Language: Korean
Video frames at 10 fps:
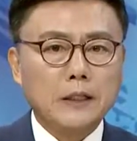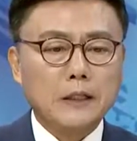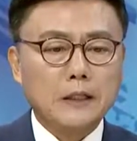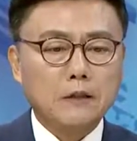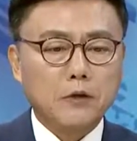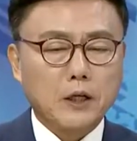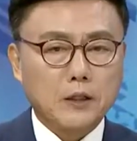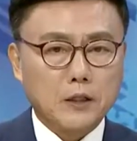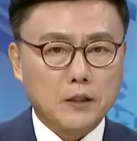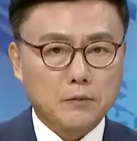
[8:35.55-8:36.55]
어, 우리가
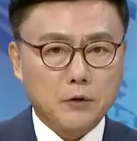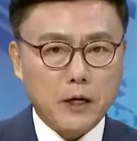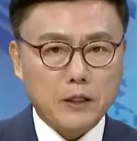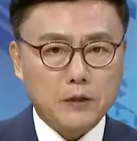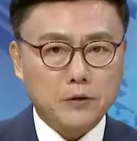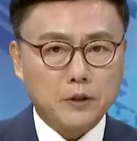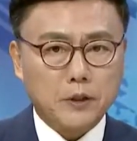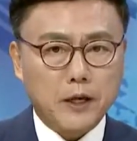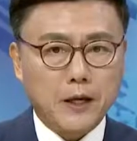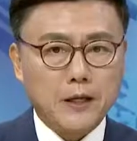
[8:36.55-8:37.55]
이 점을 확인할 수
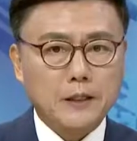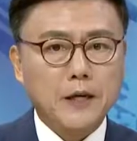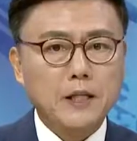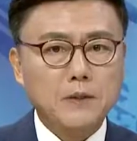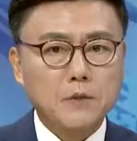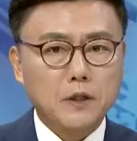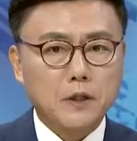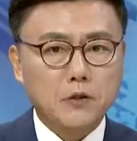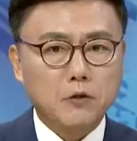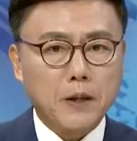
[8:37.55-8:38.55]
있는데 그 핵심적인
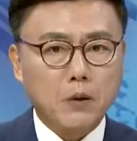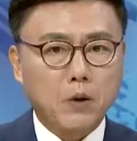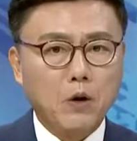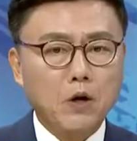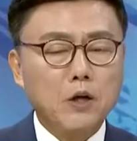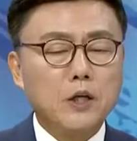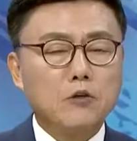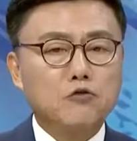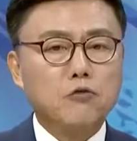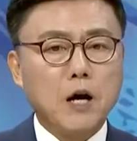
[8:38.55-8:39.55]
이유는 바로 이
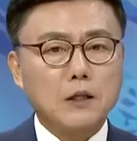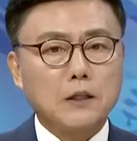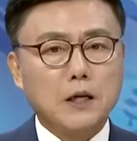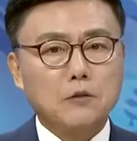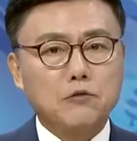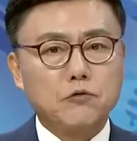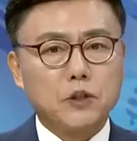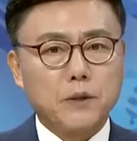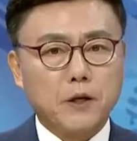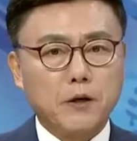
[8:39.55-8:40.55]
중앙당
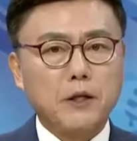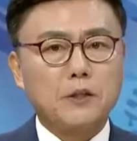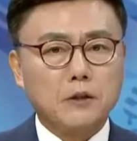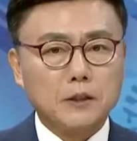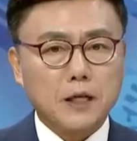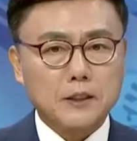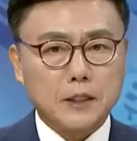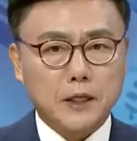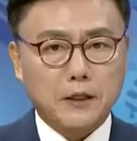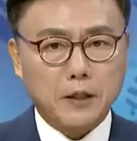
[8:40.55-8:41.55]
중심의 현행 정당
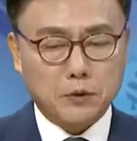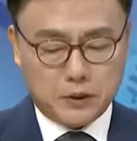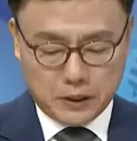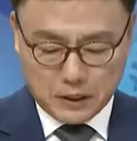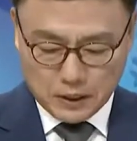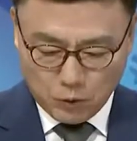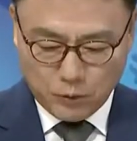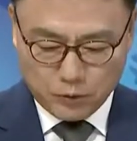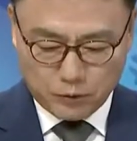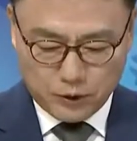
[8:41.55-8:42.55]
체계 때문이다라고
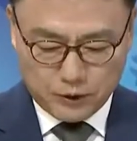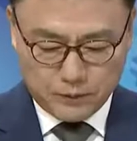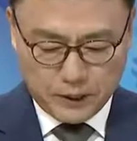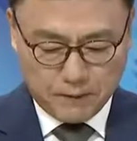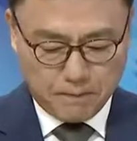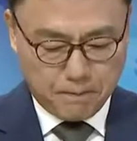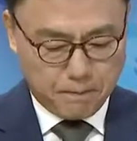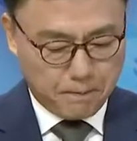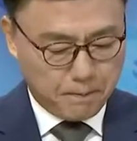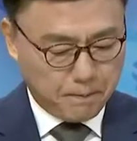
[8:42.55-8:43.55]
볼 수 있습니다.
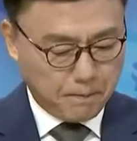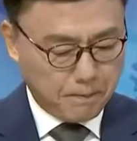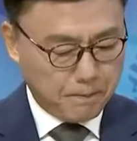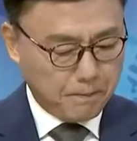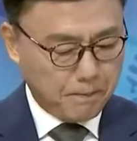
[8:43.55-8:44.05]
네, 지금 지방자치가